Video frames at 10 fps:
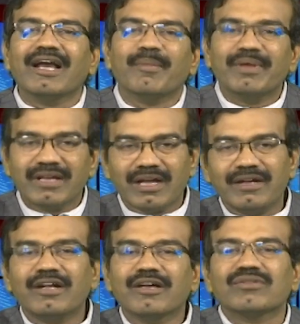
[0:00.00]
அமெரிக்கா
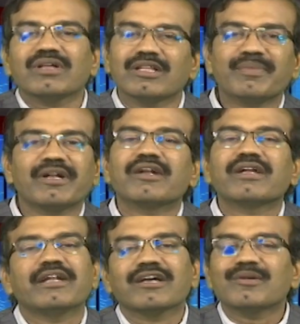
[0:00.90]
என்ன நடக்குதோ அதான் பிற
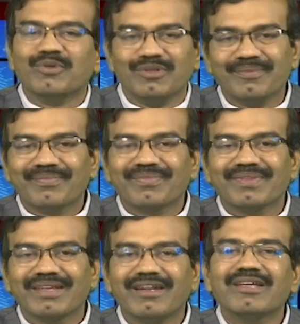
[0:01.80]
நாடுகளில் நடக்க போகுது
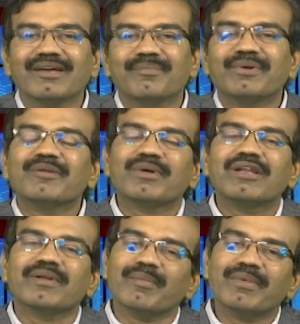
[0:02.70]
அதனால்
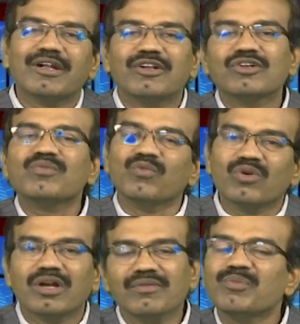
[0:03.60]
பெரும்பாலும் நம்ம நாட்டுக்கும்
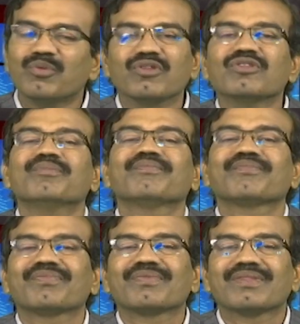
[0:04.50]
ஓரளவு பொருந்தும்
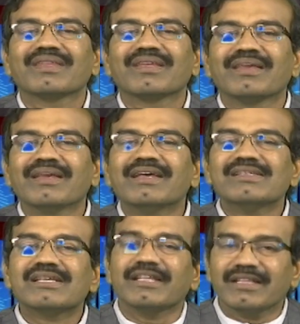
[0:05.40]

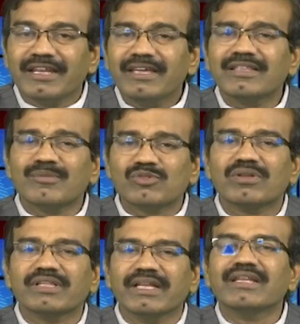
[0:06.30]
சரி இந்த இணையதளம்
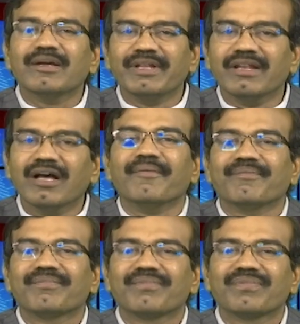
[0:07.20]
சொல்கிறது என்ன அப்படின்னா
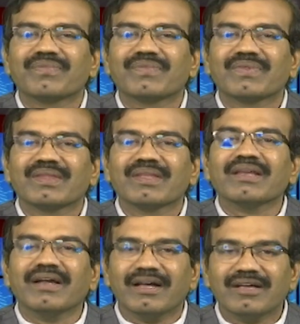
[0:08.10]

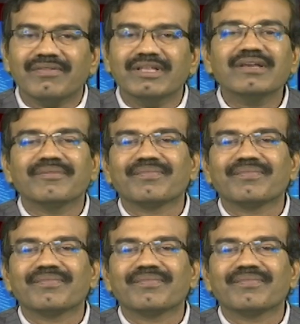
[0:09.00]
அதாவது